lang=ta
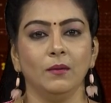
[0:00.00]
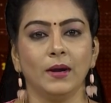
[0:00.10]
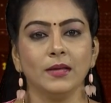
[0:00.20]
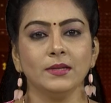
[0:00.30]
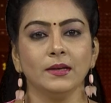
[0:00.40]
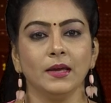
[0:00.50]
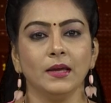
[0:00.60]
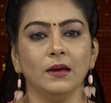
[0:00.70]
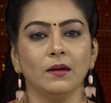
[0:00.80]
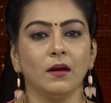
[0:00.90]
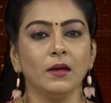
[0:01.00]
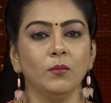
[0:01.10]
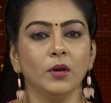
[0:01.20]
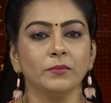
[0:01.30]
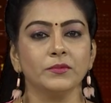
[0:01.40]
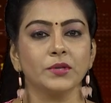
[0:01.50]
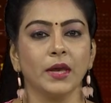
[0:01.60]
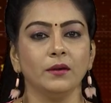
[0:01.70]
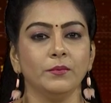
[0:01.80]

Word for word: வடசென்னை ராயபுரம் ஷேக்